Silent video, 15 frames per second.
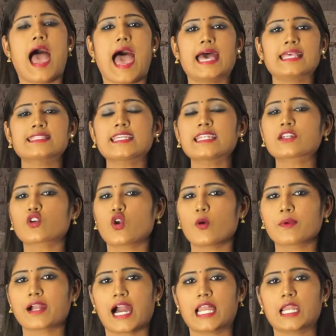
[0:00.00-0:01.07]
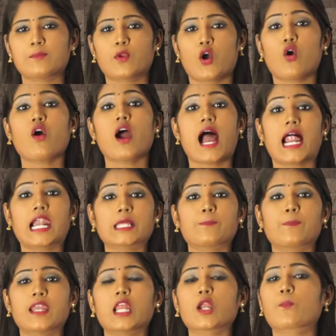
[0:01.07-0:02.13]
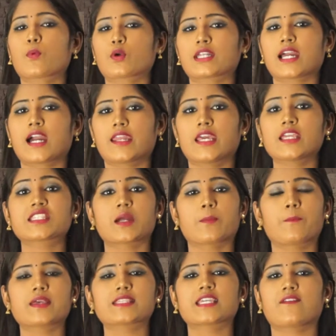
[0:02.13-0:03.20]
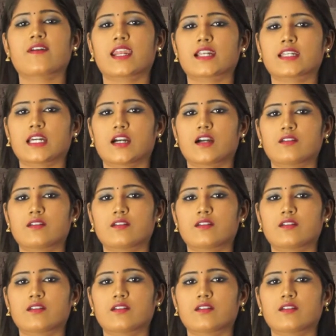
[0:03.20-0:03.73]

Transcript: ఆన్సిన్ రోమ్ కాలంలో ఆడపిల్లలు పుట్టగానే చంపేసేవారట